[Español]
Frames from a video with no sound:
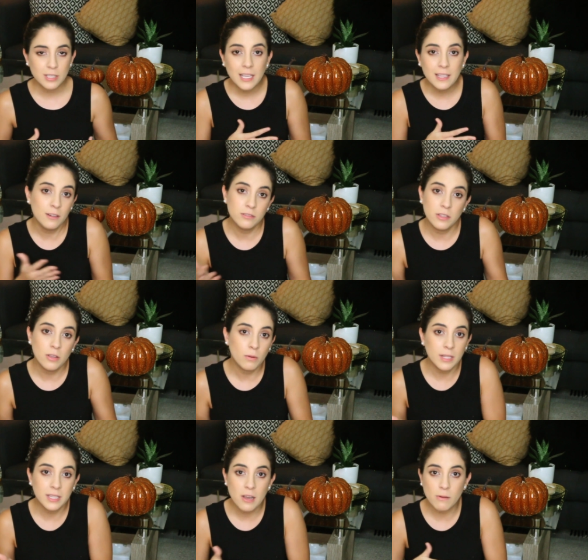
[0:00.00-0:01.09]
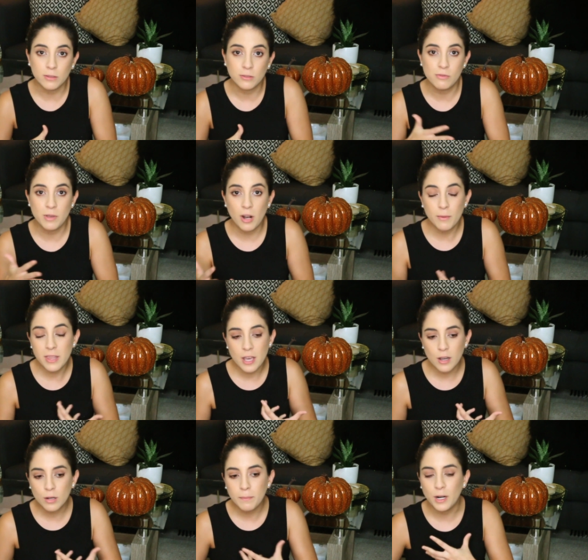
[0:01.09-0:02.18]
o sea, ella no se dio cuenta cuando subió el
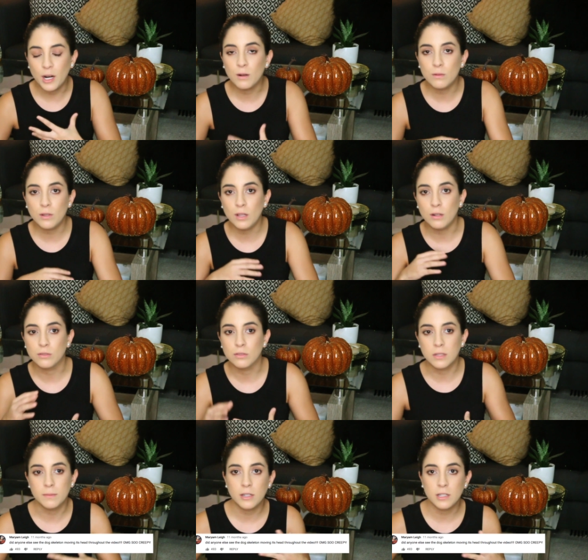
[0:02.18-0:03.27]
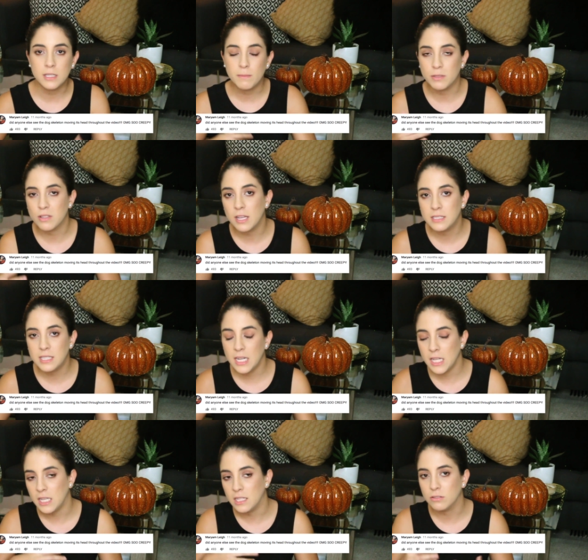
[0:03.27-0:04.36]
video, pero alguno de los suscriptores empezó a
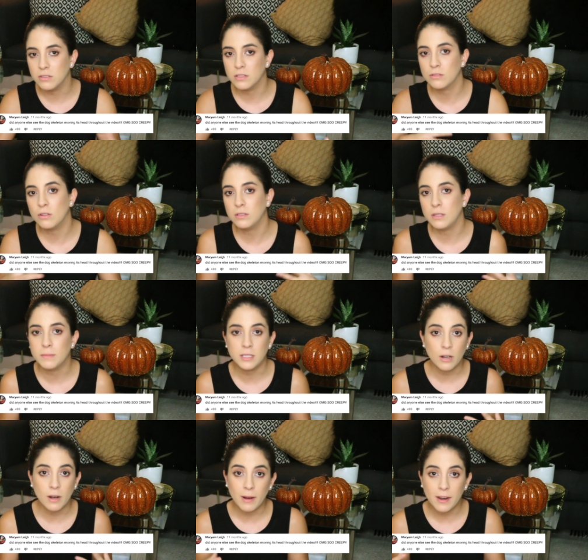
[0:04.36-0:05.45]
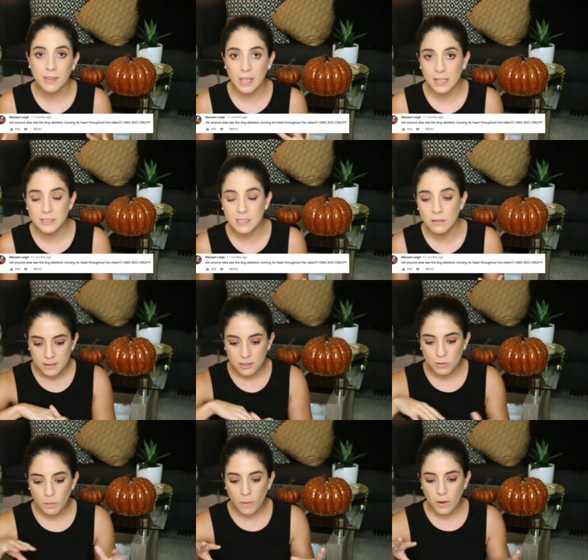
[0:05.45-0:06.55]
decir y entonces todos empezaron a hablar de eso. Se
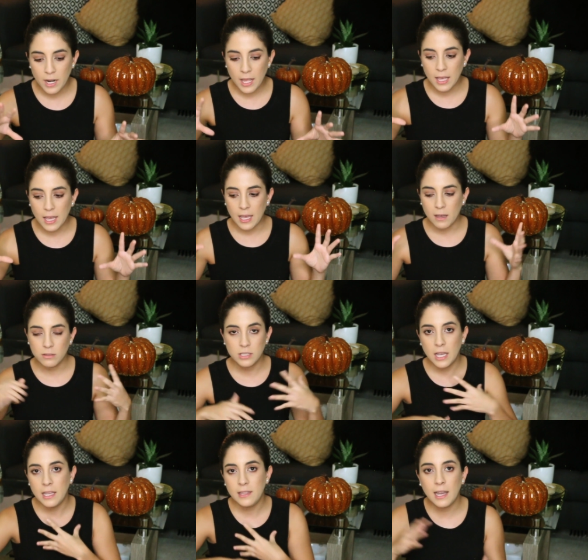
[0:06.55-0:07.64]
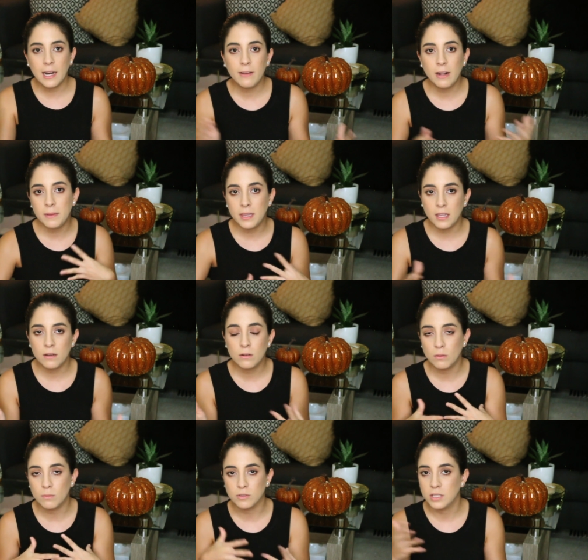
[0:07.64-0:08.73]
supone que, o sea, ella graba el video
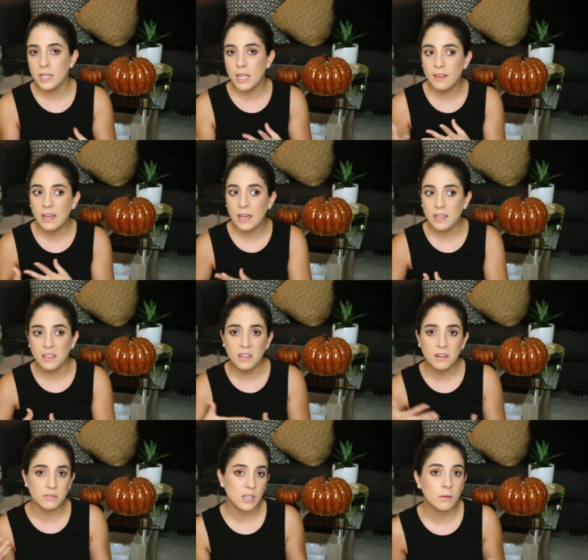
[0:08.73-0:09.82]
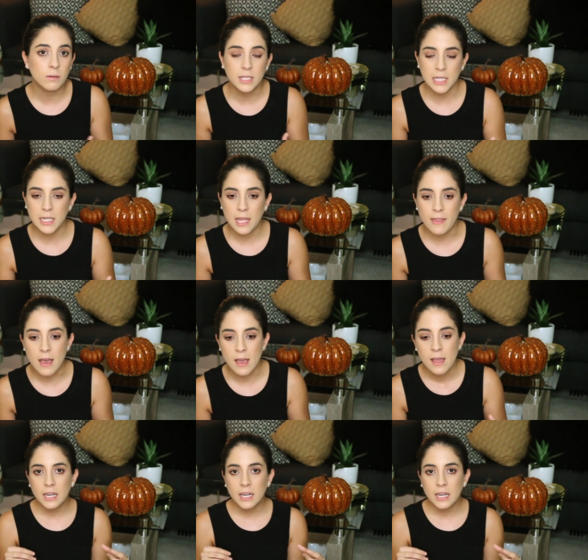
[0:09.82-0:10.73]
como si nada y ella no se da cuenta de nada